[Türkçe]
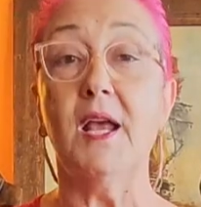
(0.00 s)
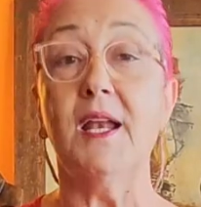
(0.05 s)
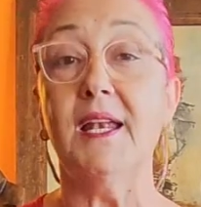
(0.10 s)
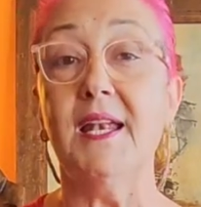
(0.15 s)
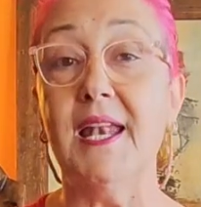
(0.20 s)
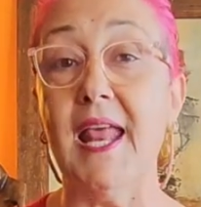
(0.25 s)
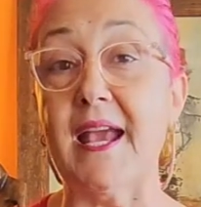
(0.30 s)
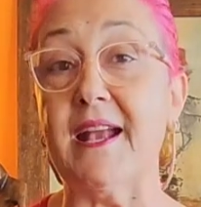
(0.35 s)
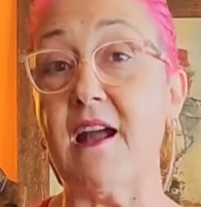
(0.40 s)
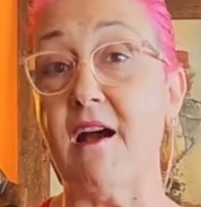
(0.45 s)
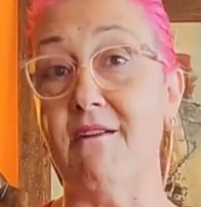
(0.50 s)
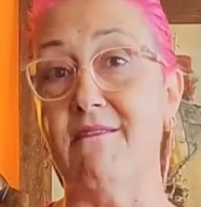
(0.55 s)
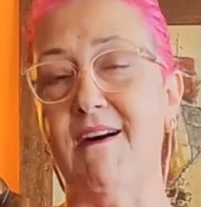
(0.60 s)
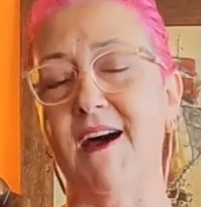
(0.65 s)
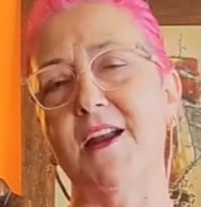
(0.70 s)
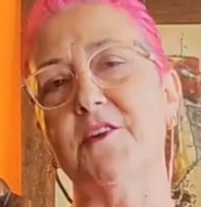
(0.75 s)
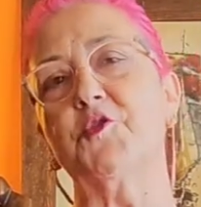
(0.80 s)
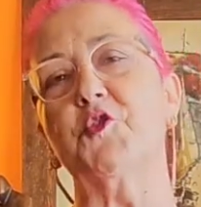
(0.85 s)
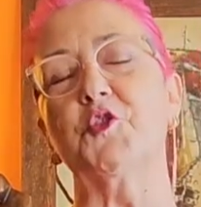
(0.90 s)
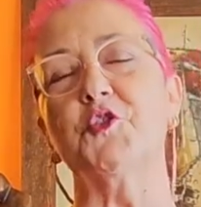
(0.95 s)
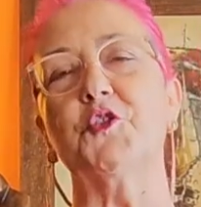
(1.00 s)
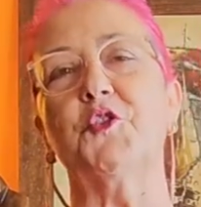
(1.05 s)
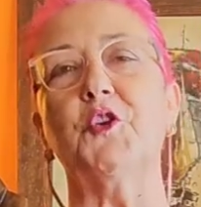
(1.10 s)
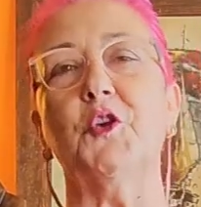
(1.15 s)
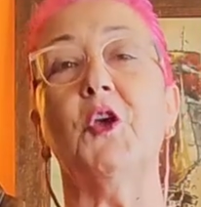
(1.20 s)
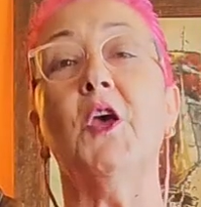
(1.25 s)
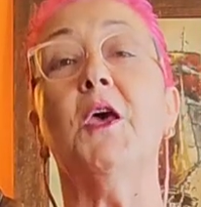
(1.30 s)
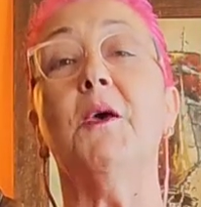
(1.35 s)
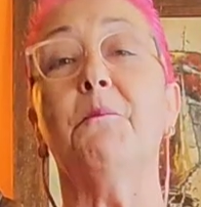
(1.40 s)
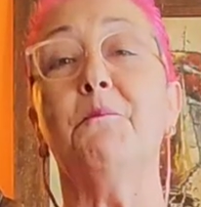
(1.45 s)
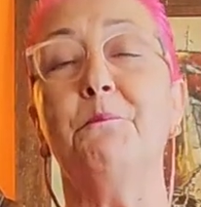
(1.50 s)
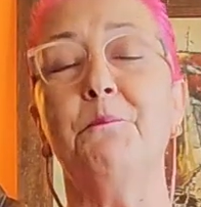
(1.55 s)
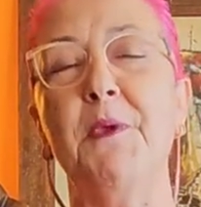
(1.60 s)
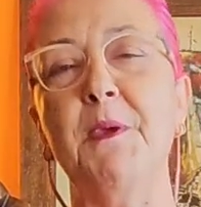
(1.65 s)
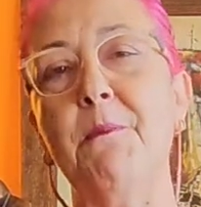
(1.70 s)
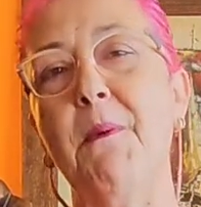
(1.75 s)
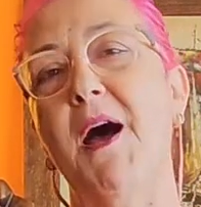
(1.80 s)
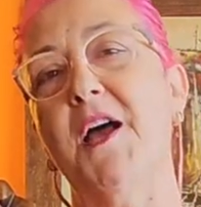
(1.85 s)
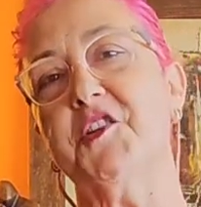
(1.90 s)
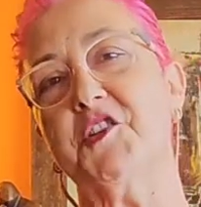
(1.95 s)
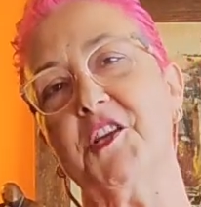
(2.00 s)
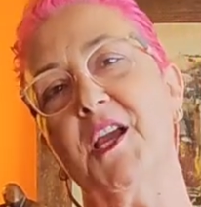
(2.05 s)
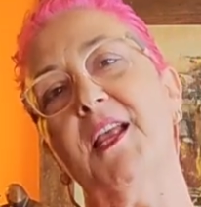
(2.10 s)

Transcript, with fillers: Leka var çünkü. Bir başka